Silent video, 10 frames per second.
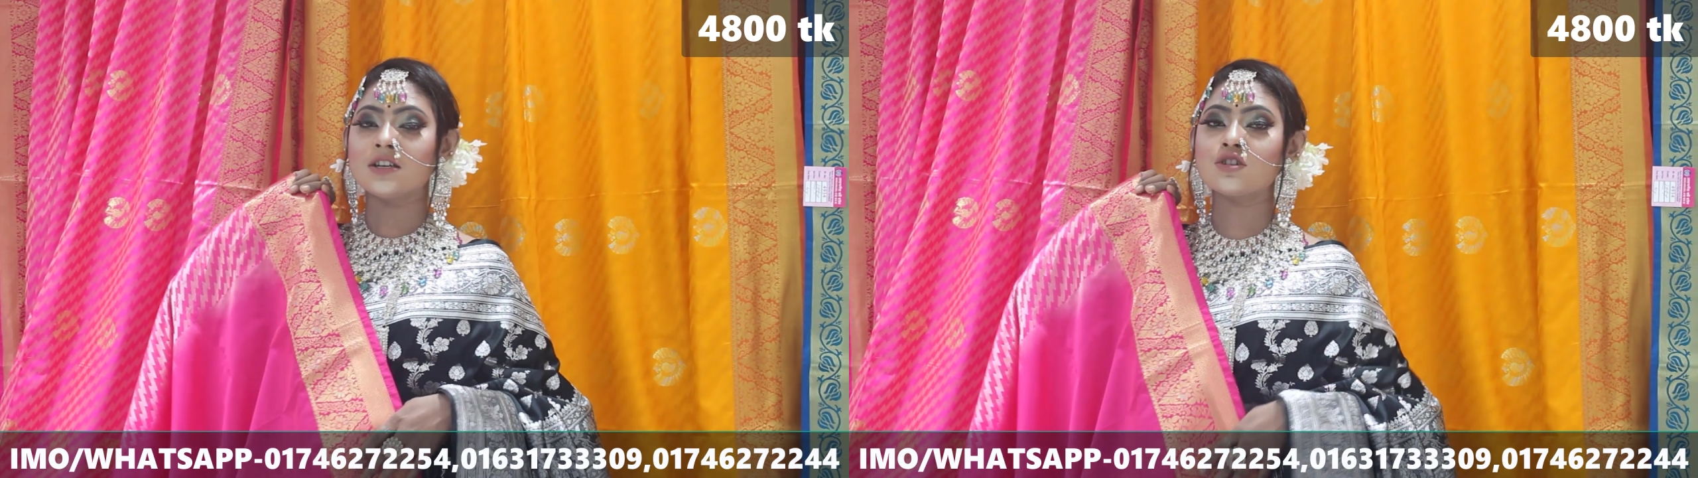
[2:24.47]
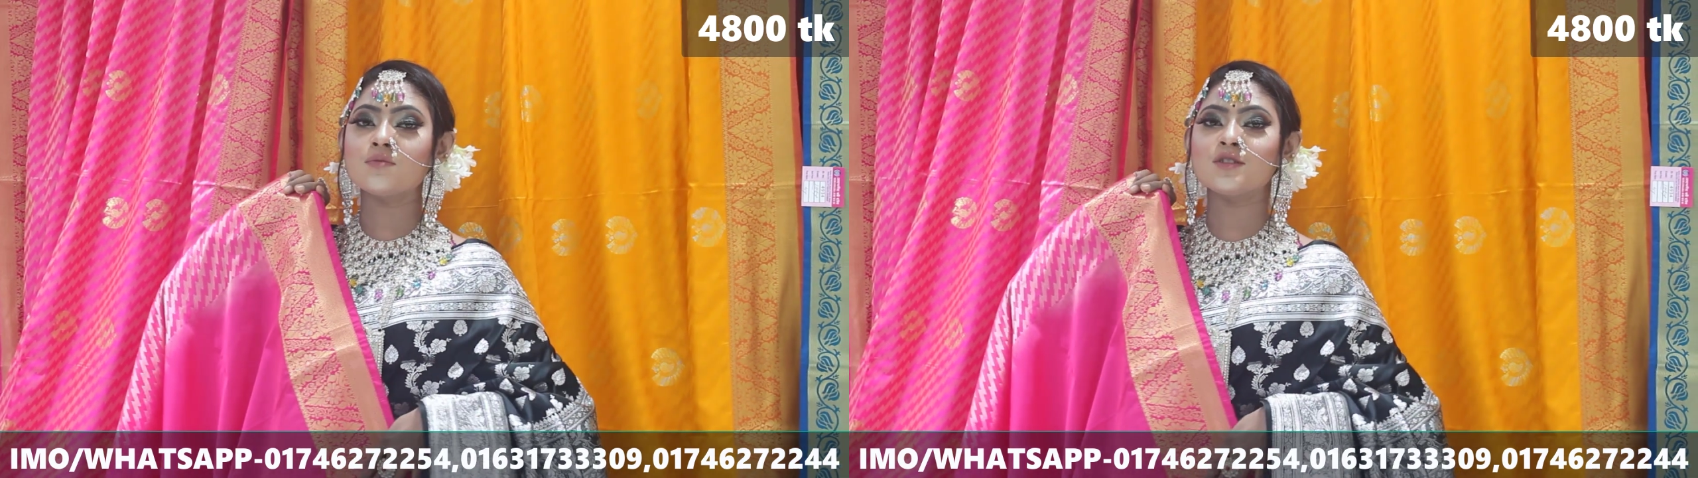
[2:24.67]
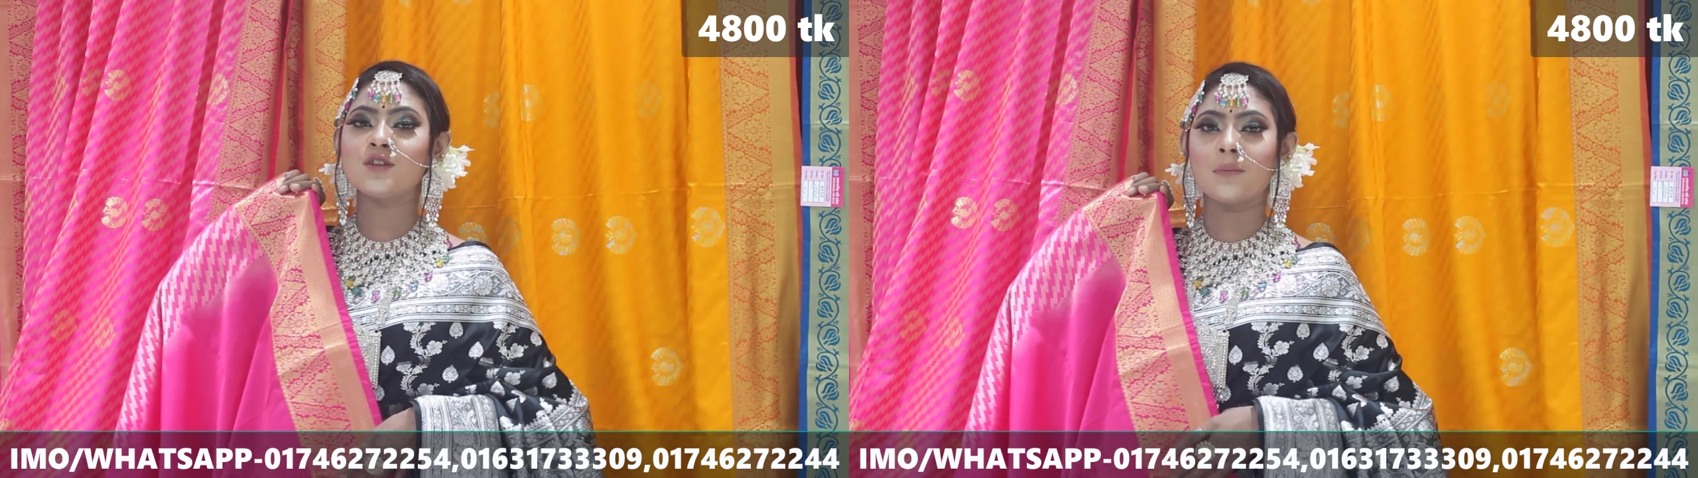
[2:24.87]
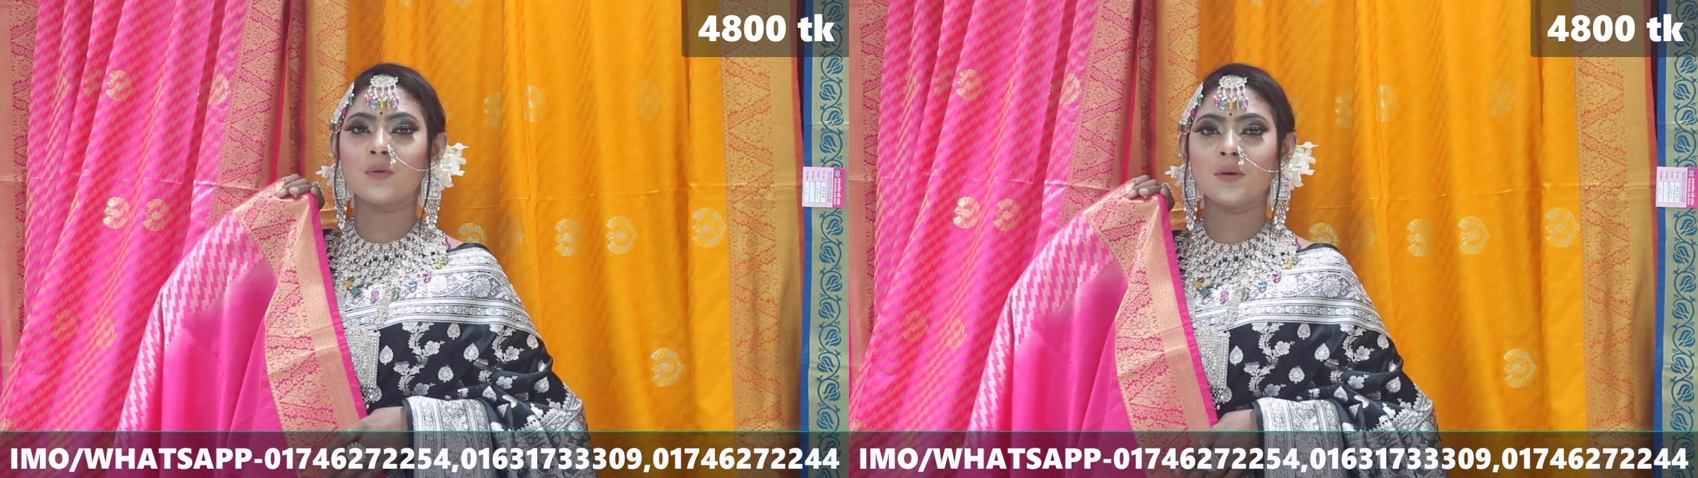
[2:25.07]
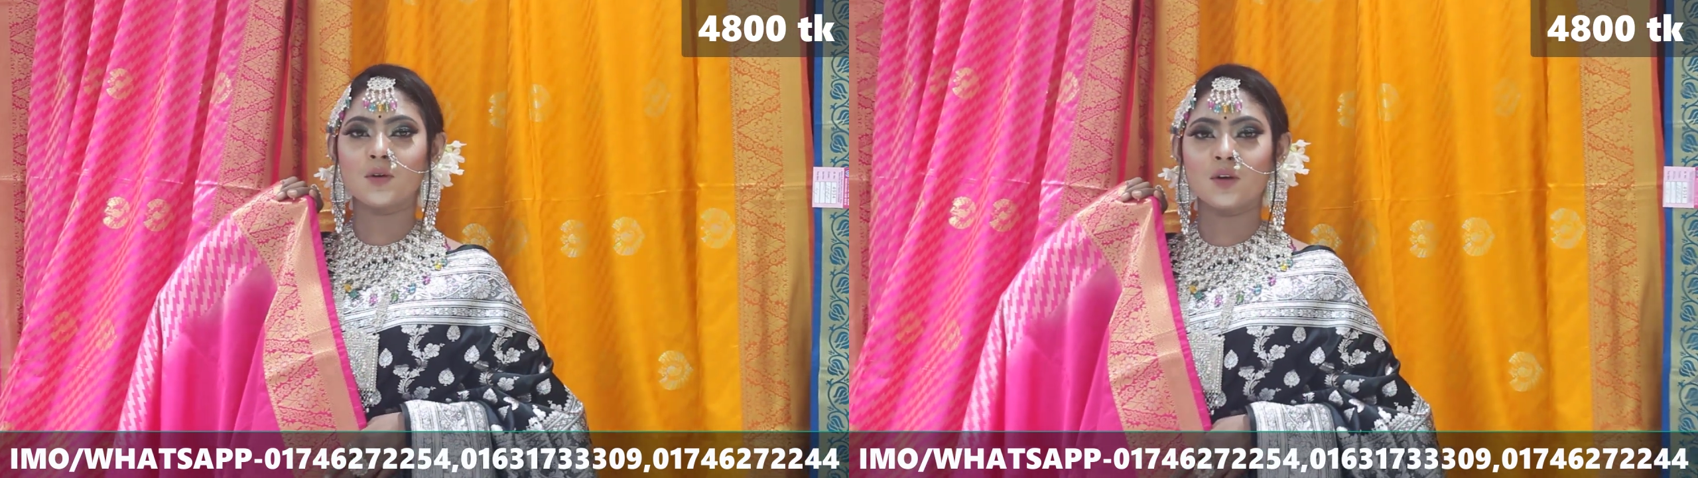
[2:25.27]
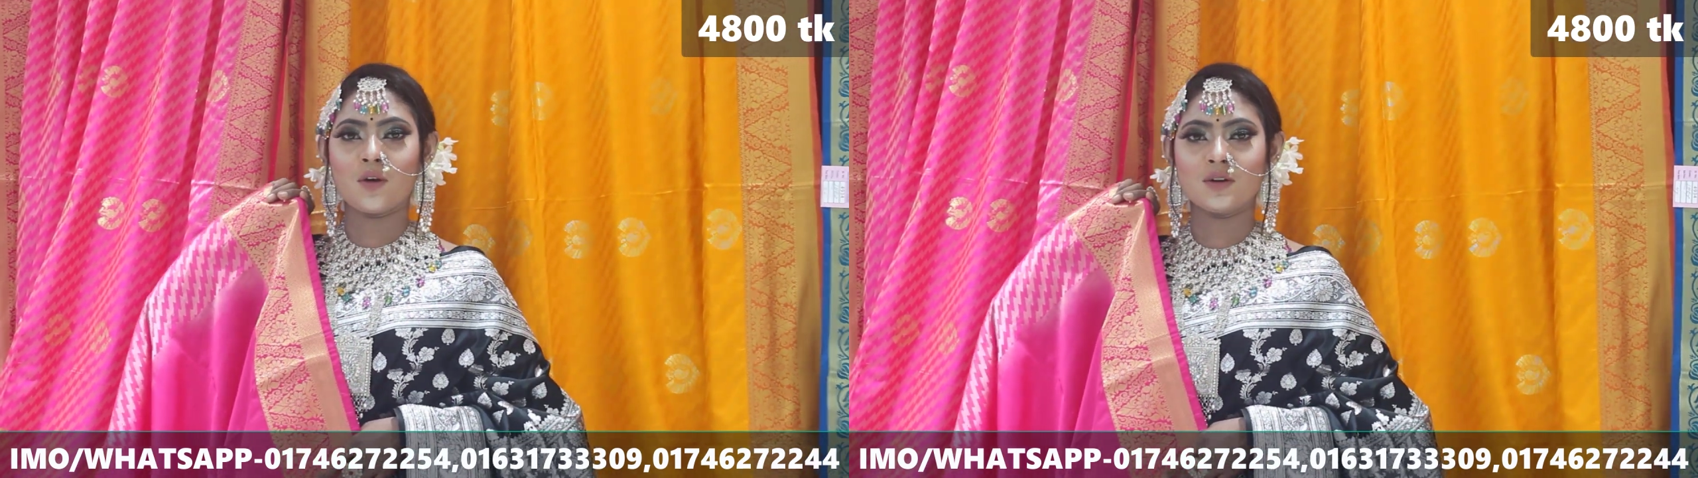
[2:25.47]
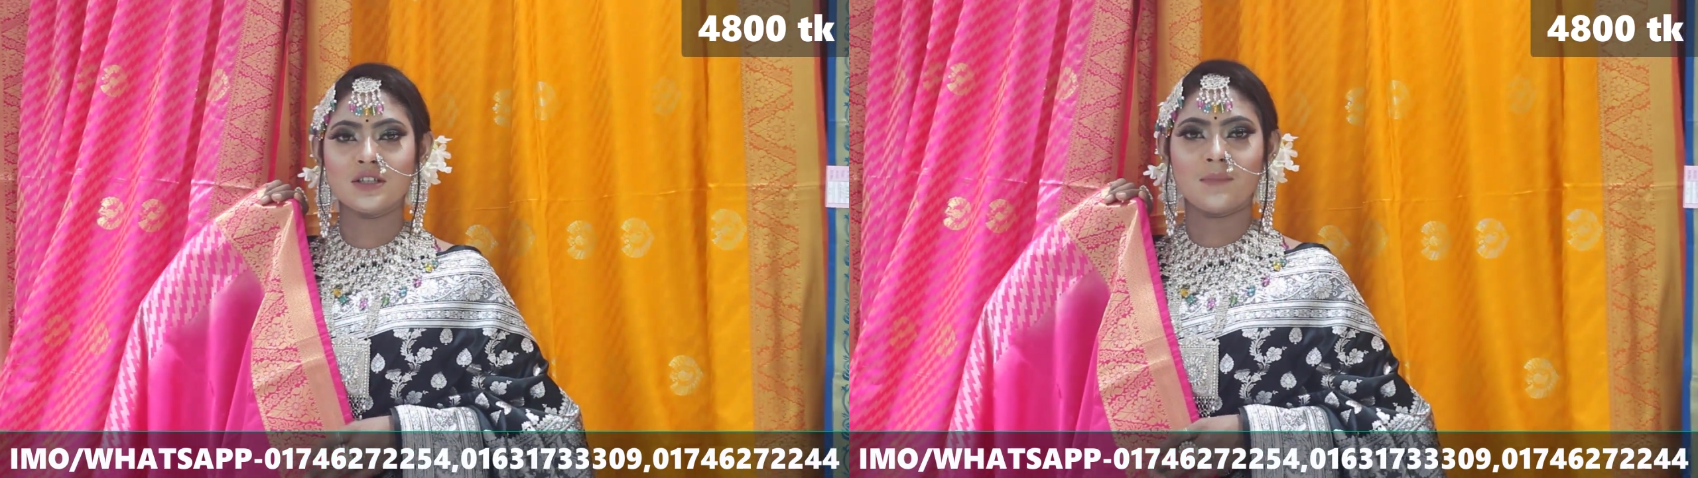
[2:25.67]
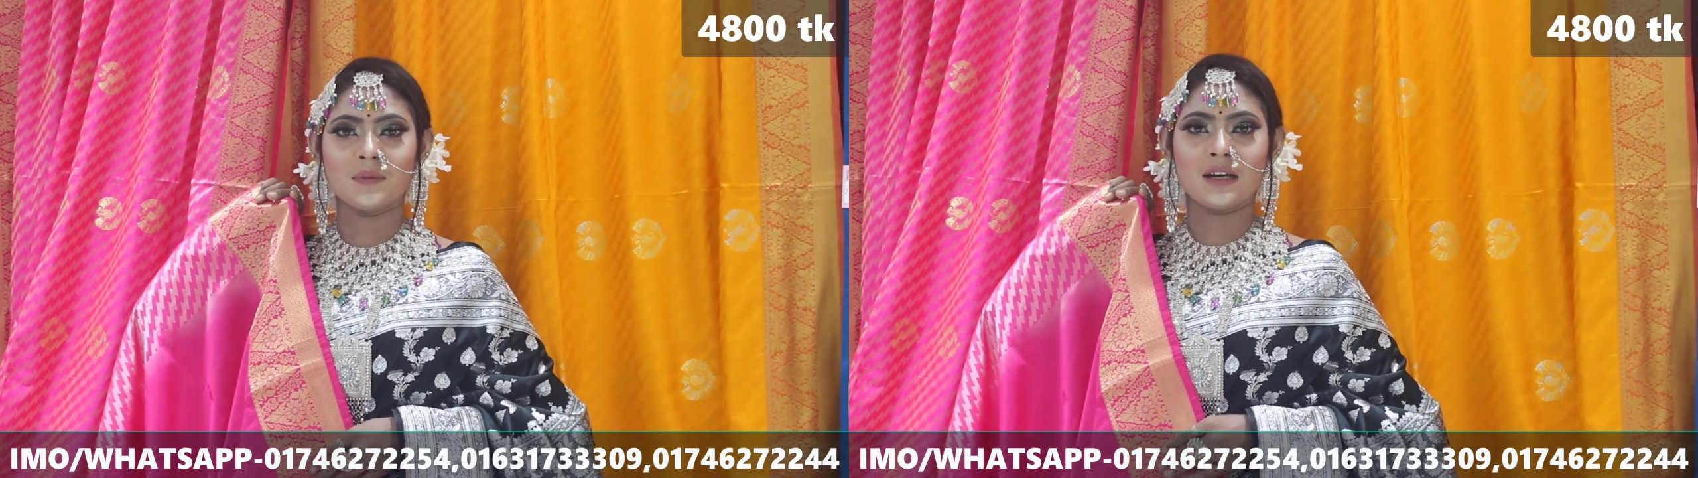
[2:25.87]
যে সমস্ত আপুরা মনে
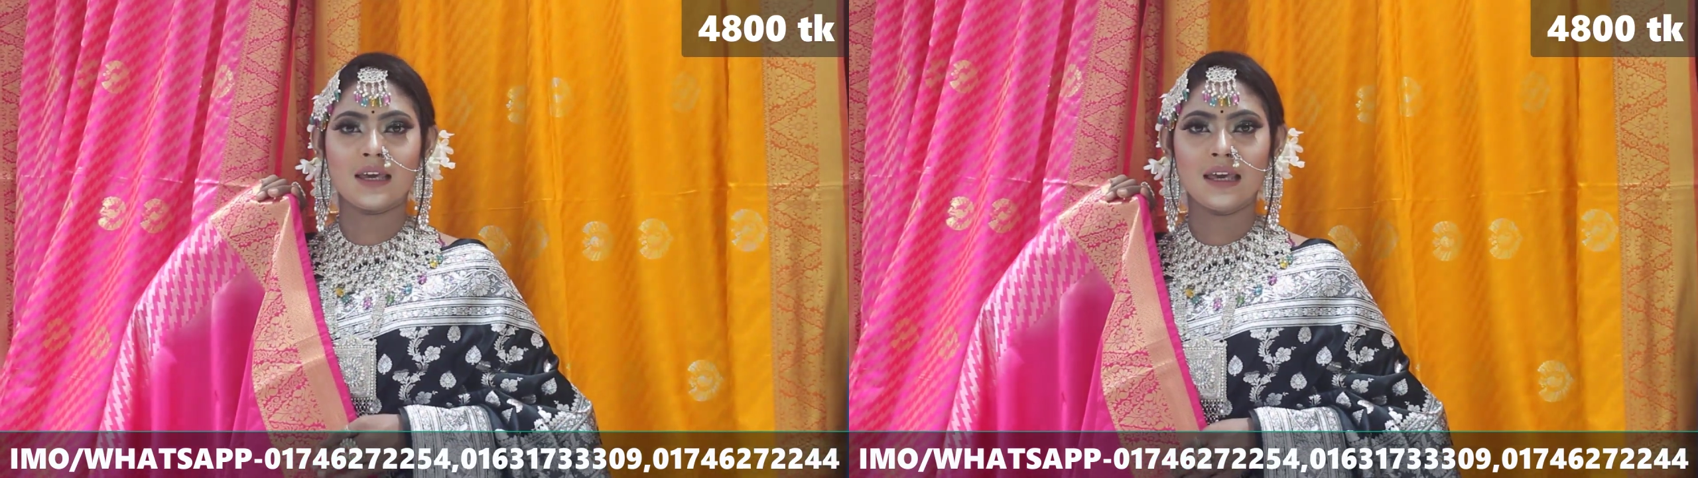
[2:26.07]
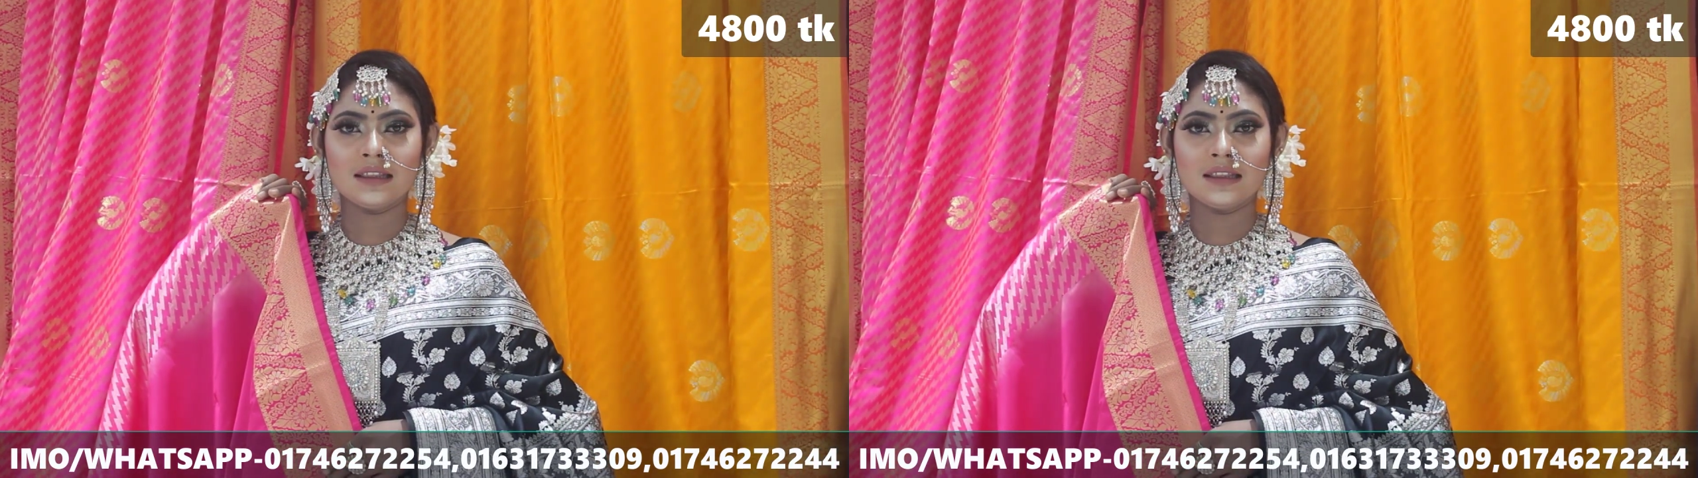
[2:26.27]
করেন যে আপনারা